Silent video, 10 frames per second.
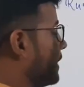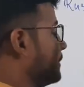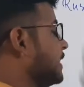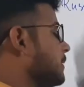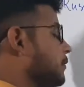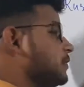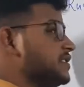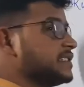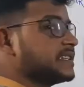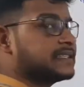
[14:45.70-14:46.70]
अपनी
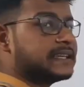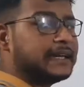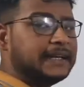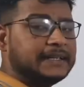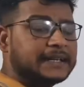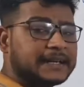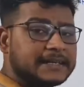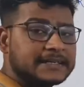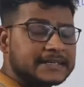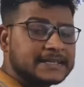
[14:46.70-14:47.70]
पोजीशन से
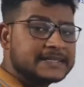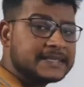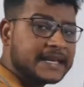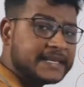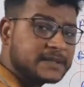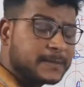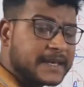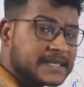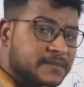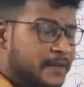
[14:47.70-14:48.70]
इंटरस्टेशियल
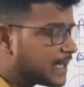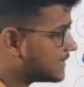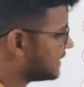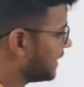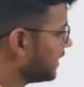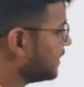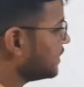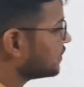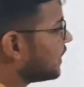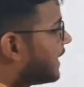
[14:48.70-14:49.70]
स्पेस में आ जाए
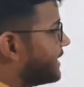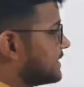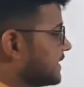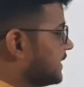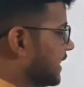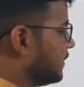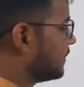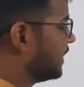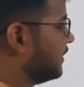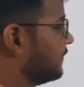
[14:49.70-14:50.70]
तो ऐसे टाइप
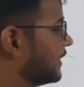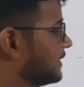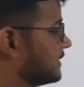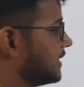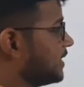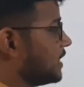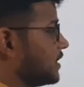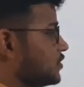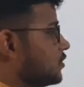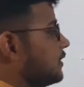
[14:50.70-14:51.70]
के डिफेक्ट से
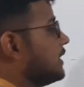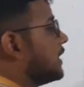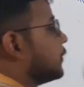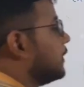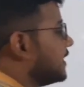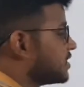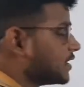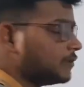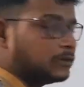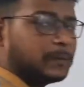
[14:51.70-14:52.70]
जो
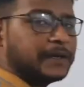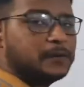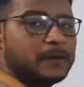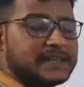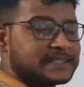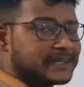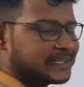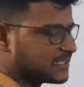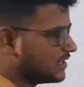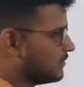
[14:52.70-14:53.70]
इरेगुलेशन उत्पन्न हुआ इस
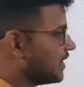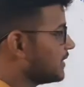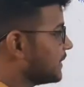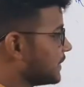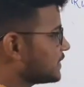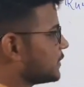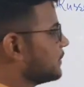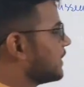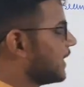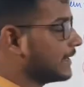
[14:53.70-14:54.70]
क्रिस्टल में उसको
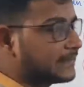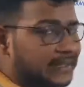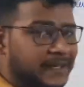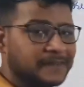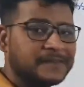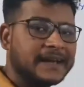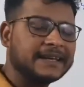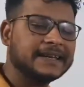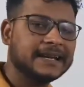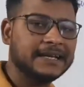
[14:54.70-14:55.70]
हम क्या कहते हैं
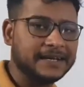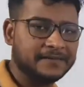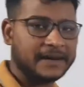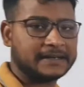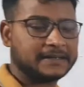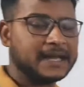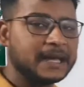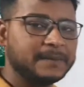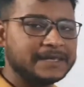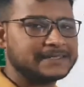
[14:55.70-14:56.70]
फ्रैंकल डिफेक्ट
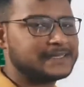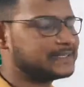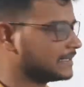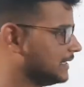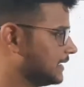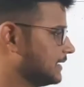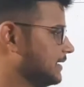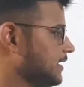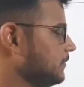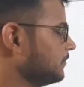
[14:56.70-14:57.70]
अब एक चीज़ क्लियर
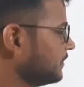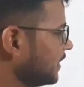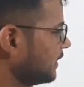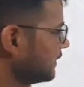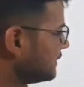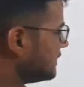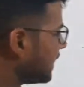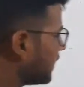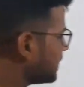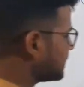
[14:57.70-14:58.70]
करिए यहाँ